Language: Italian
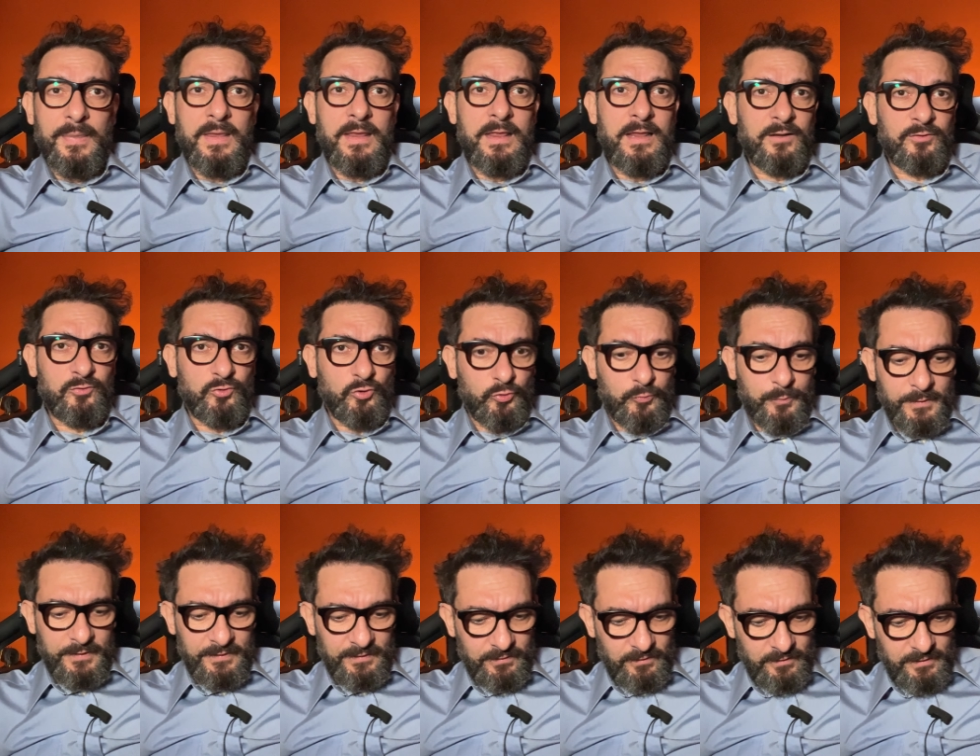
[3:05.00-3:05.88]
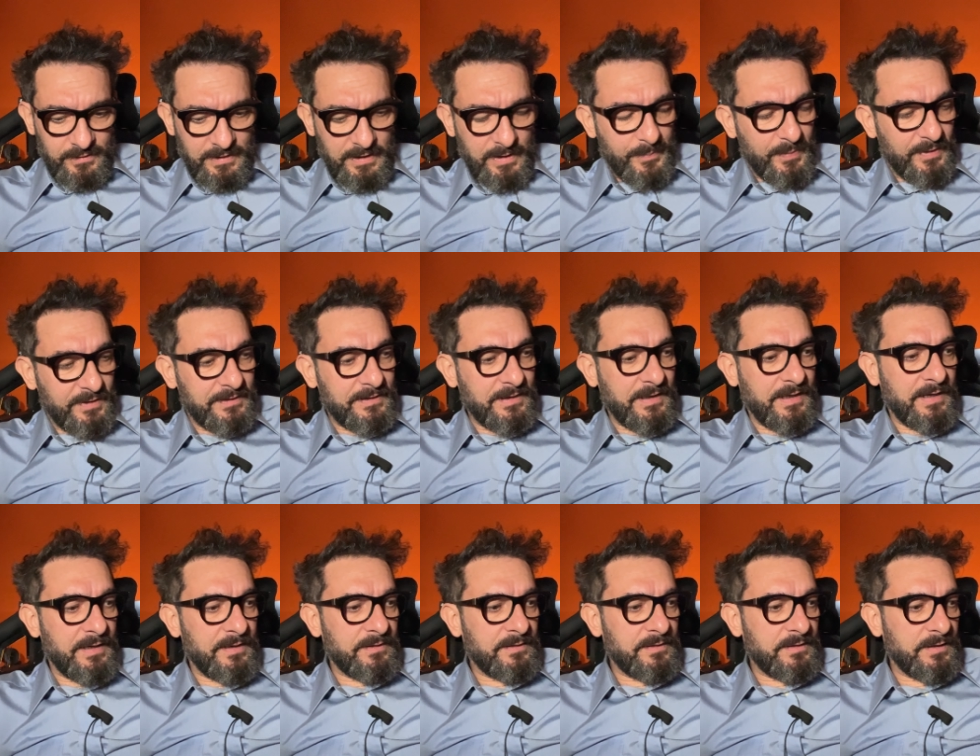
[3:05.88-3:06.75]
la sospensione della
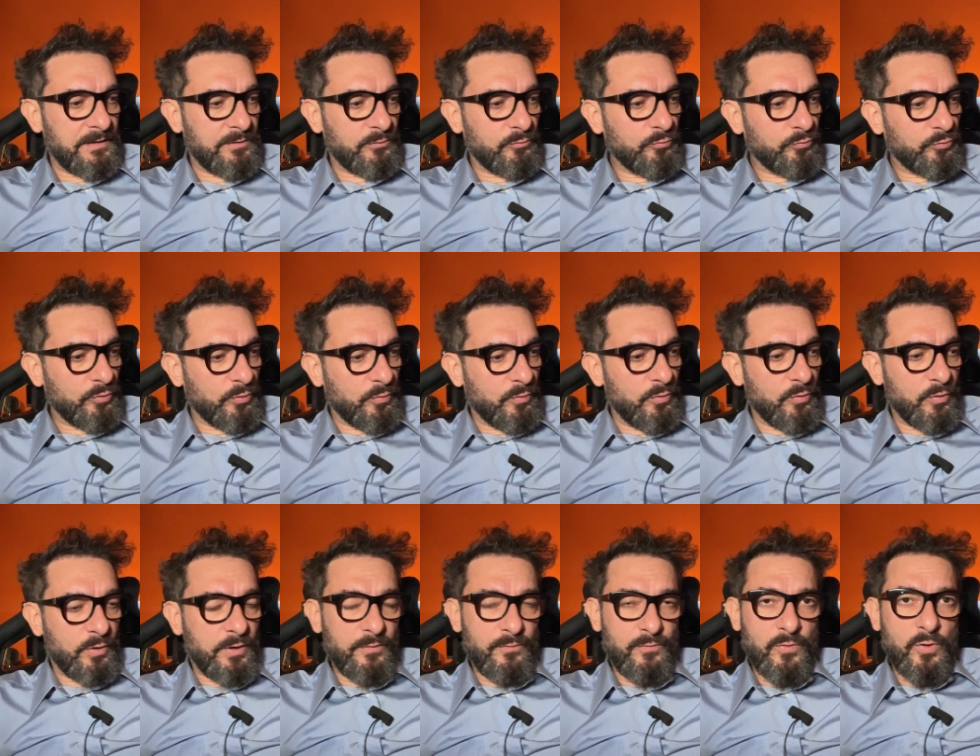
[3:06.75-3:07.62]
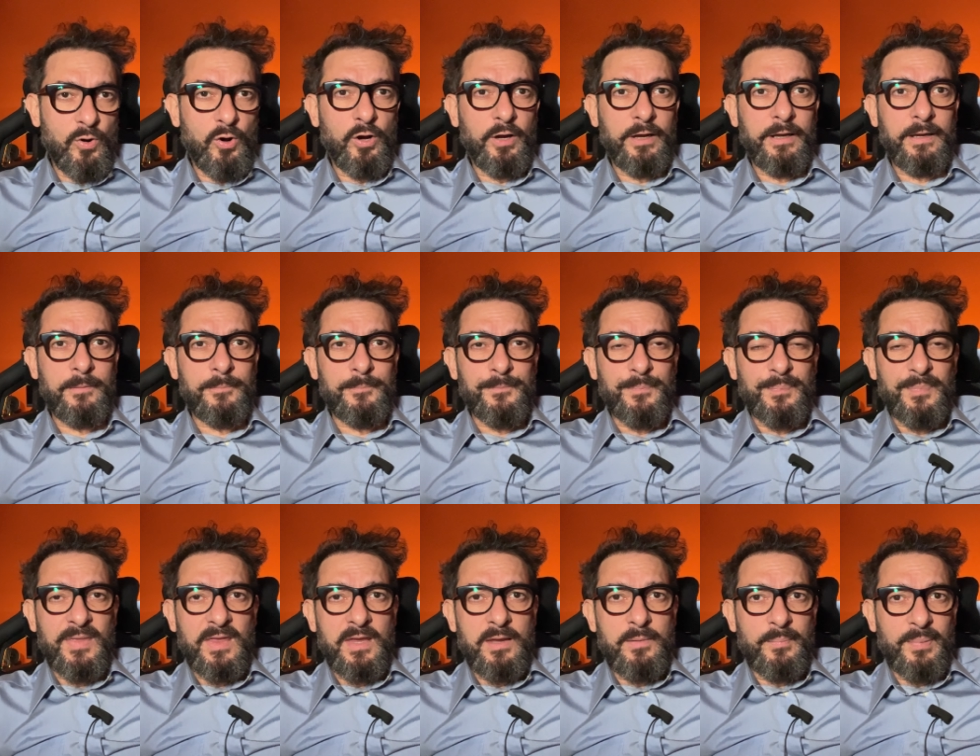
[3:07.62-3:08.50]
patente, tutto quello che vuoi,
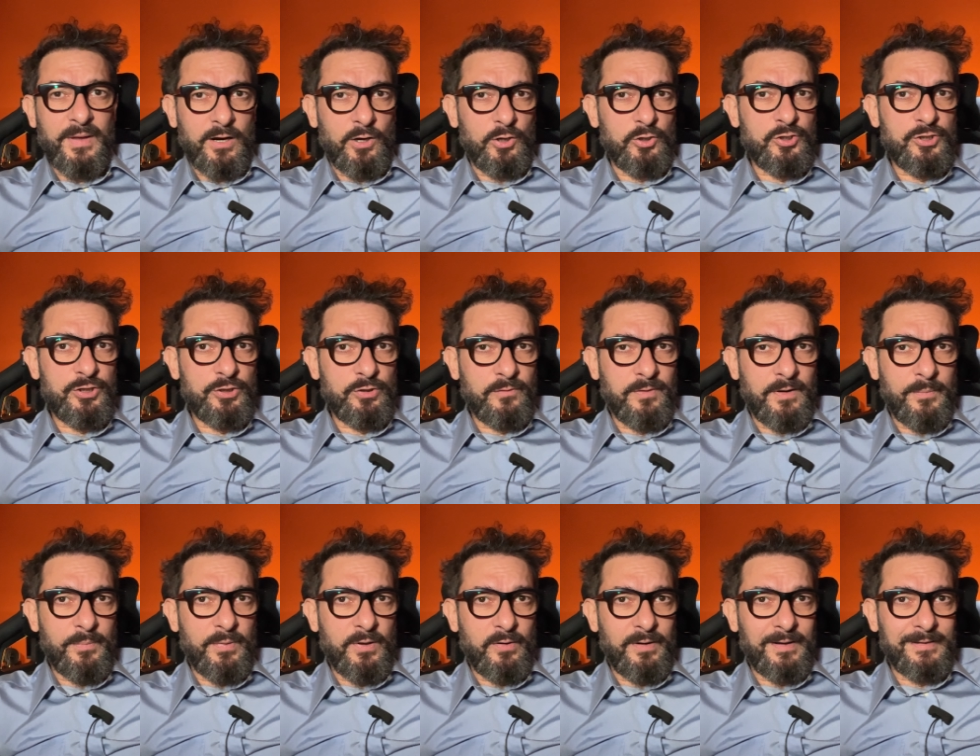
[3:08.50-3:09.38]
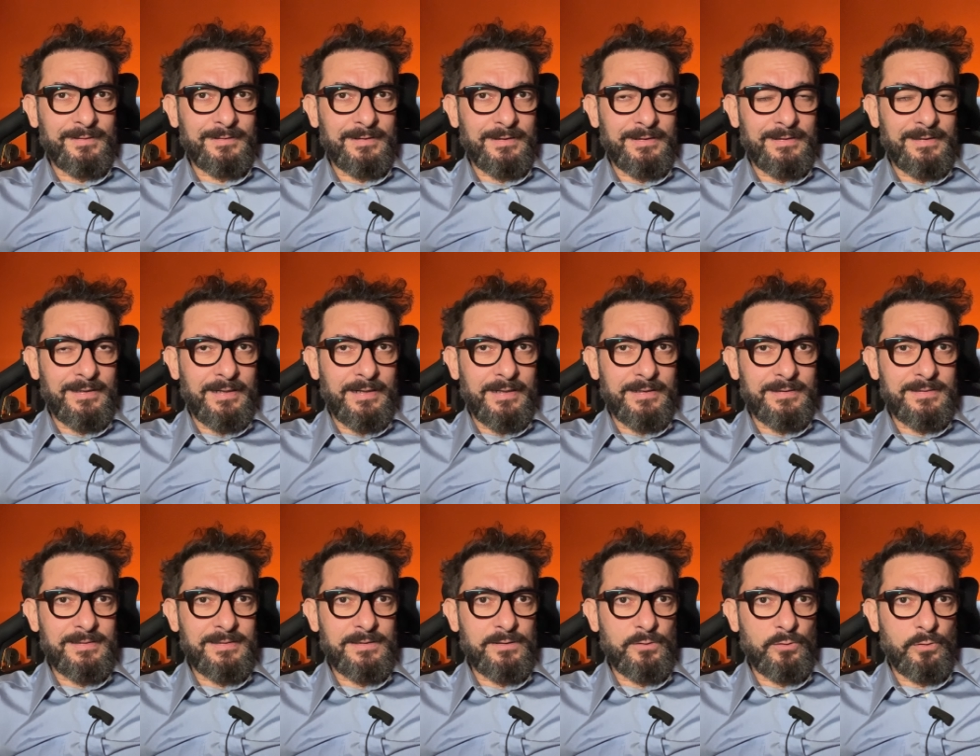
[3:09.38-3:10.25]
però ci dovrebbero essere delle
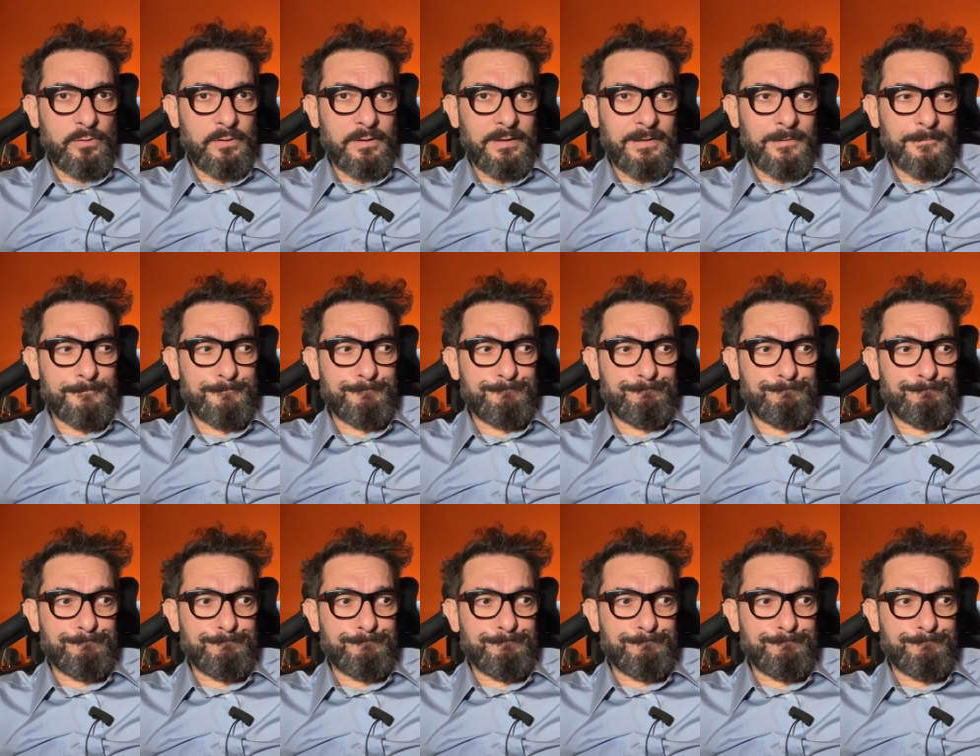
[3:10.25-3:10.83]
azioni,